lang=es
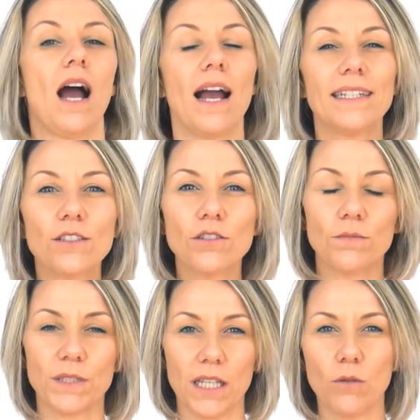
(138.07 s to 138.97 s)
a esos
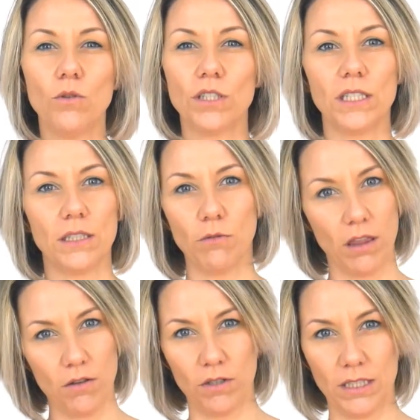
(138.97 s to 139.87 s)
obstáculos y
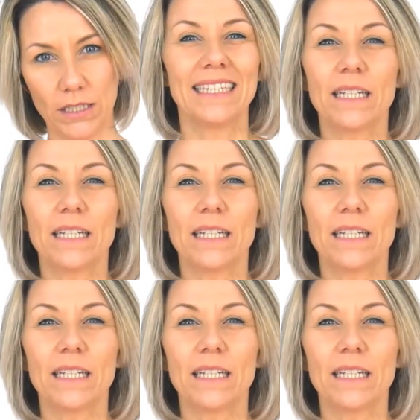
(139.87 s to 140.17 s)
situaciones.